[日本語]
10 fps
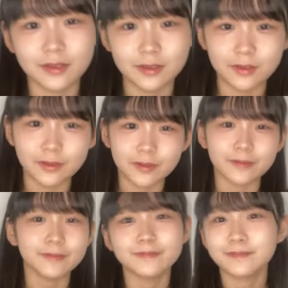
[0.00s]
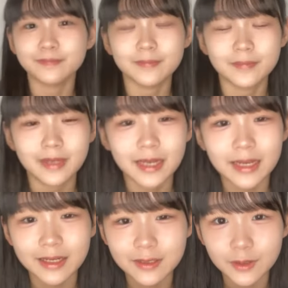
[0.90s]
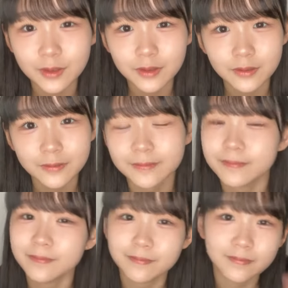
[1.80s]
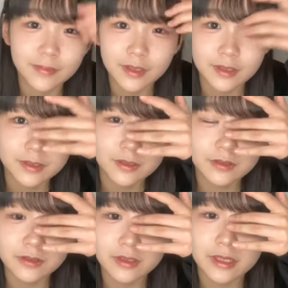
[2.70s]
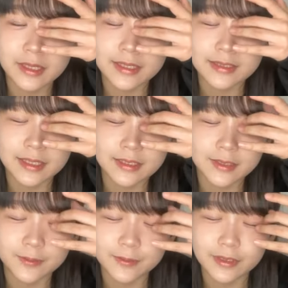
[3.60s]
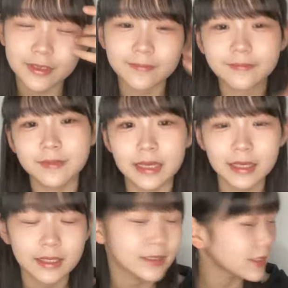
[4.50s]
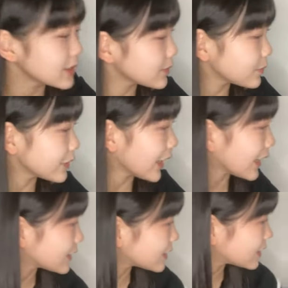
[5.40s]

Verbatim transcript: そうありがとうちょっとね久しぶり久しぶり配